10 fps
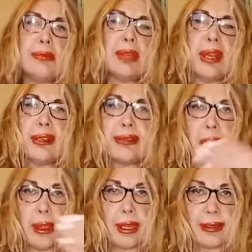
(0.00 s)
ki ne
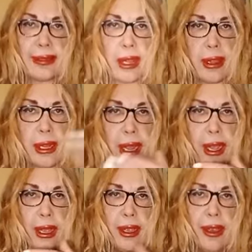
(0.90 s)
sallana sallana.
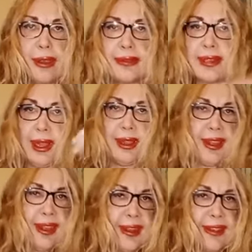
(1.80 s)

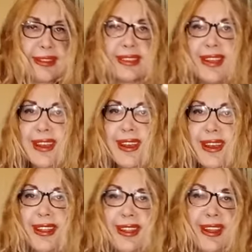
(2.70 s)
Sallana
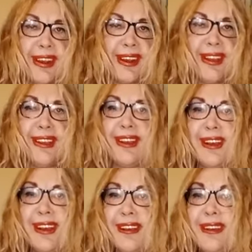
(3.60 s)
sallana
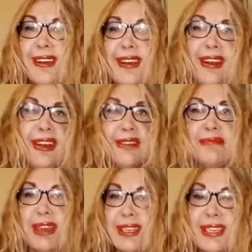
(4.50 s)

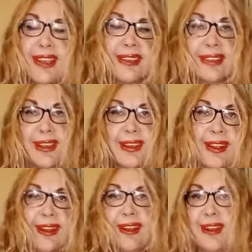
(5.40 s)
ne çezer
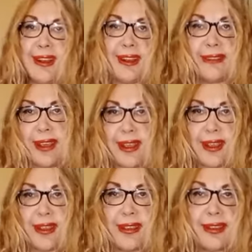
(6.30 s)

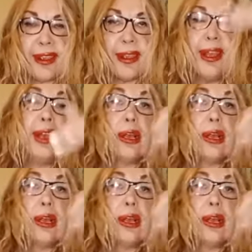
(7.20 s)
alevi.